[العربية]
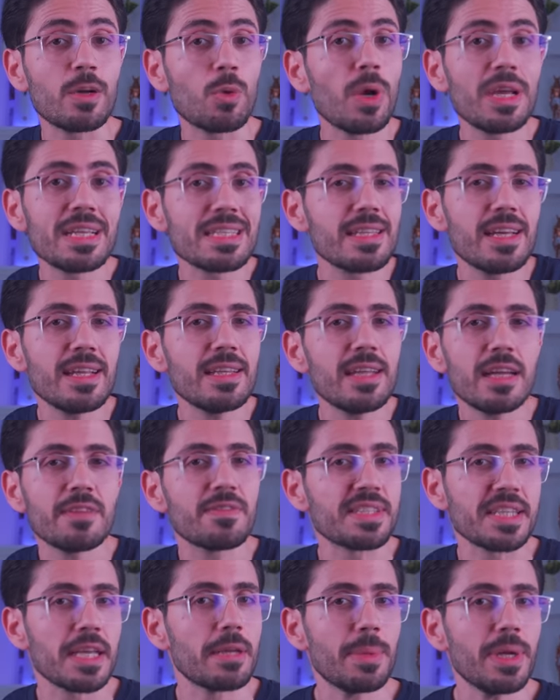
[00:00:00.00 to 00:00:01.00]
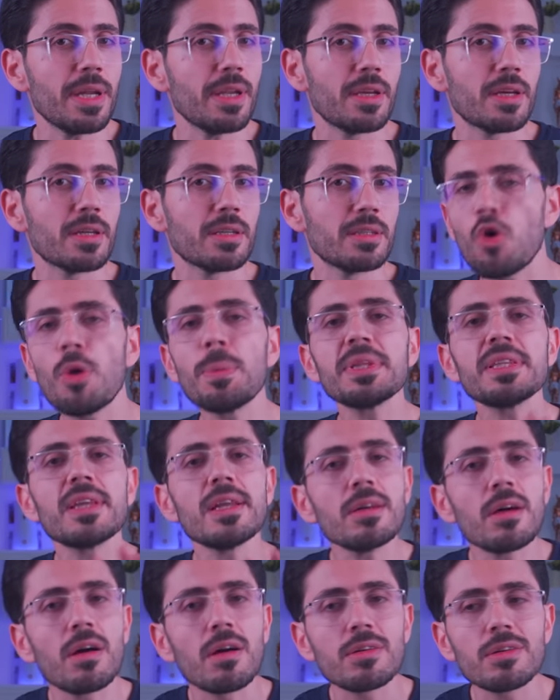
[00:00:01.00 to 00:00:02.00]
كويس جدا في سيبيريا
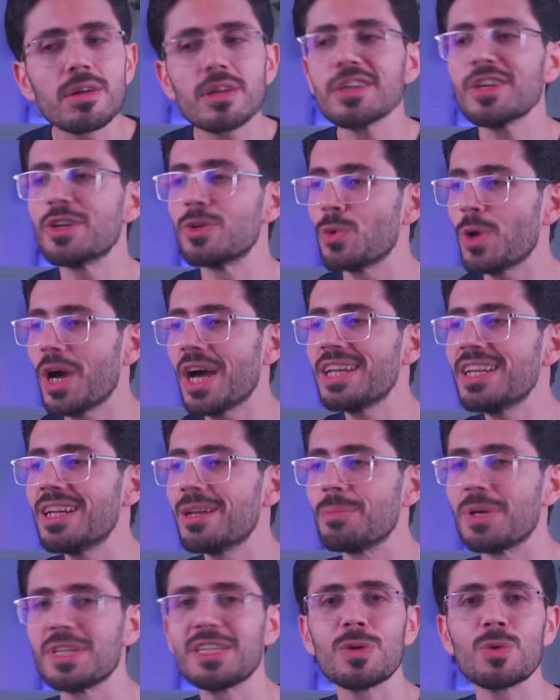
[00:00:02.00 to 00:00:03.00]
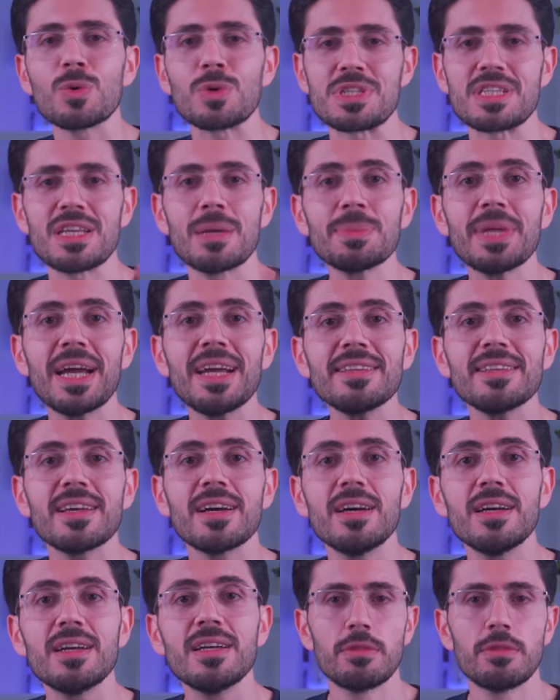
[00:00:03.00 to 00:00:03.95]
وبالتالي قرر إنه يحلل المادة الوراثية بتاعتها